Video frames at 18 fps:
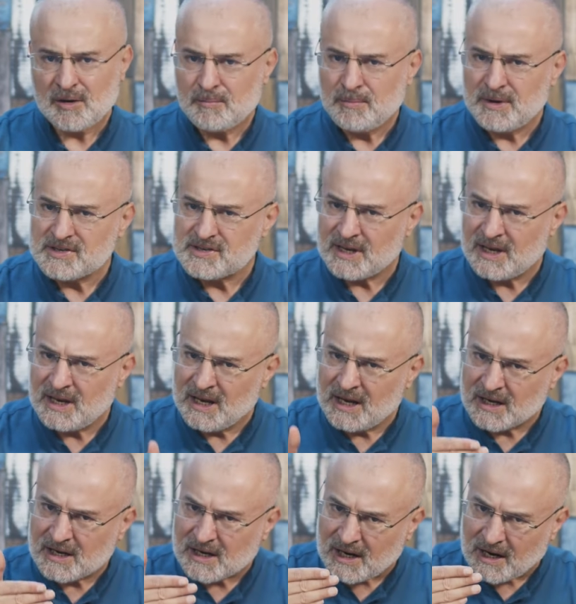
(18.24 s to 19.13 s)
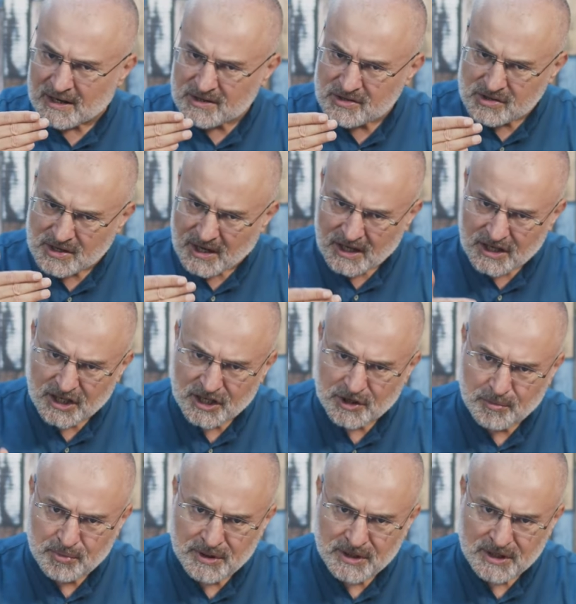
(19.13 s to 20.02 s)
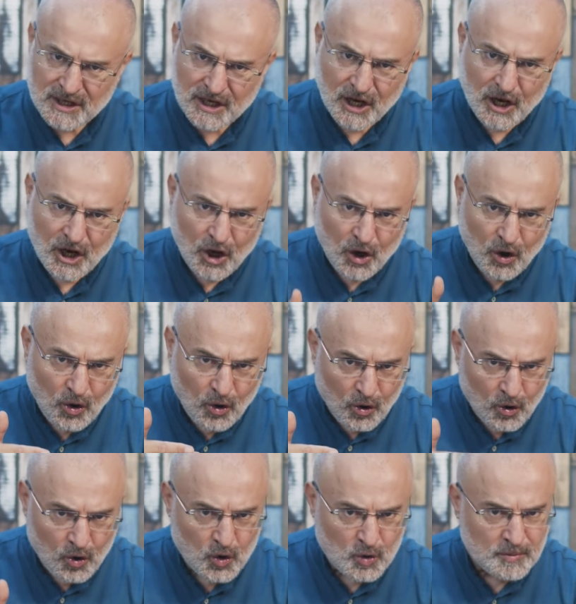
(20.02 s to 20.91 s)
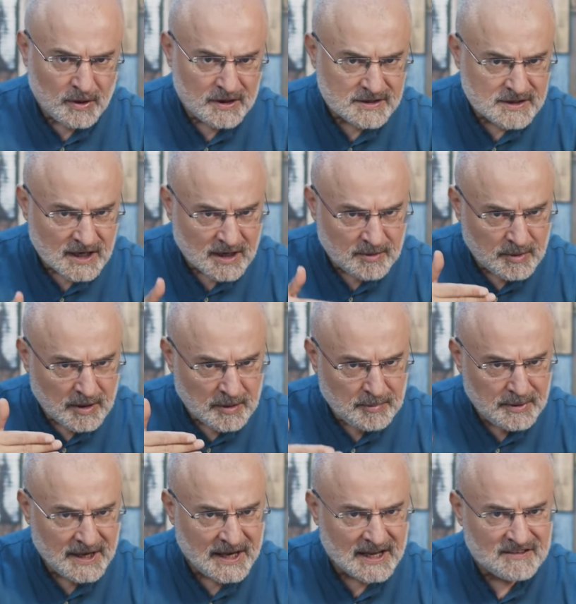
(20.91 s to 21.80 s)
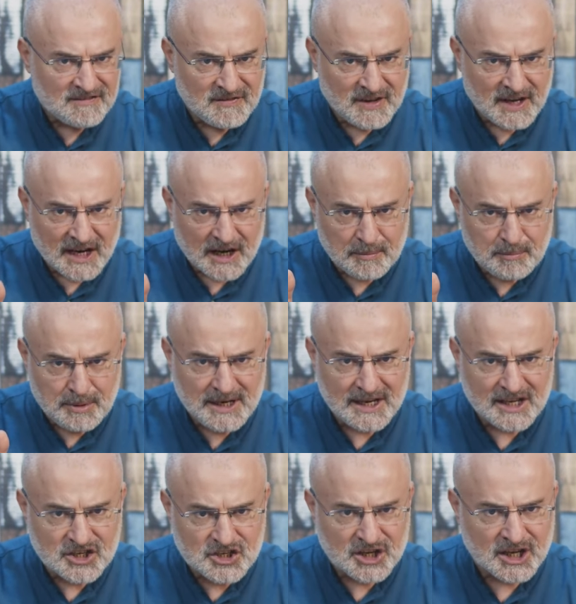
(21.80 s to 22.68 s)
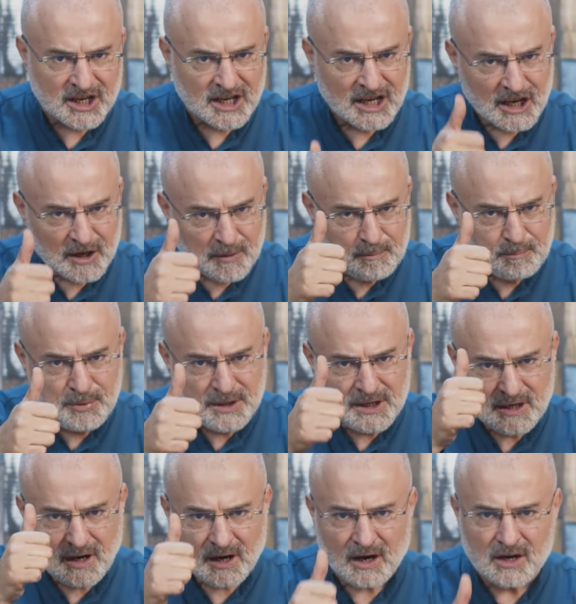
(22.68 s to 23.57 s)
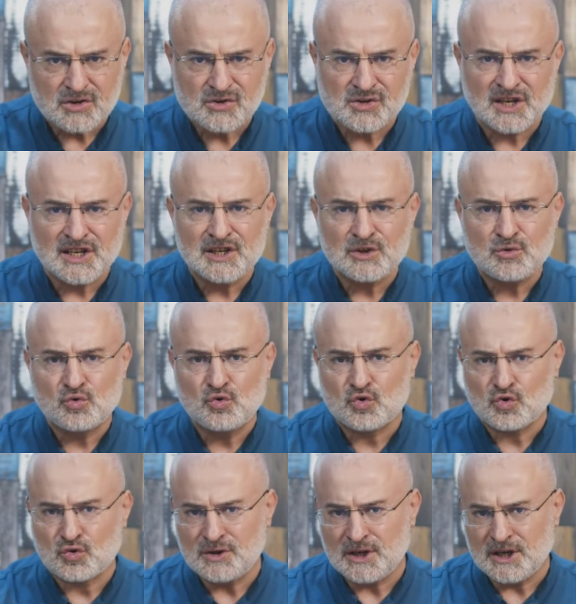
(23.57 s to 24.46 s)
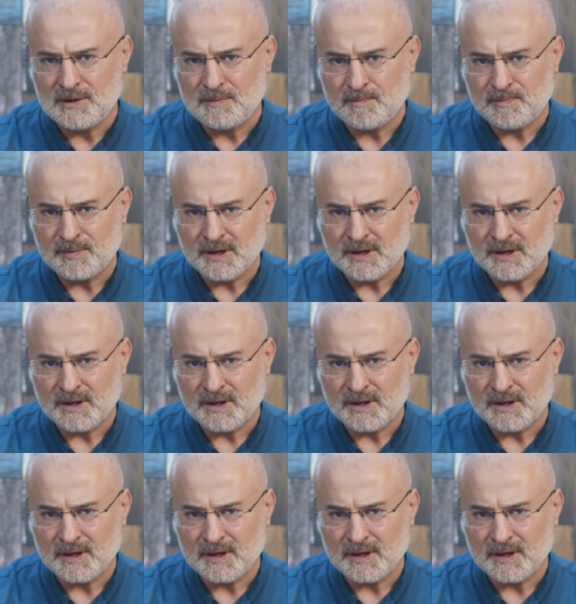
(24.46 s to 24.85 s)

Mesela kanser gibi ölüme sebebiyet verebilecek bir hastalık düşünelim.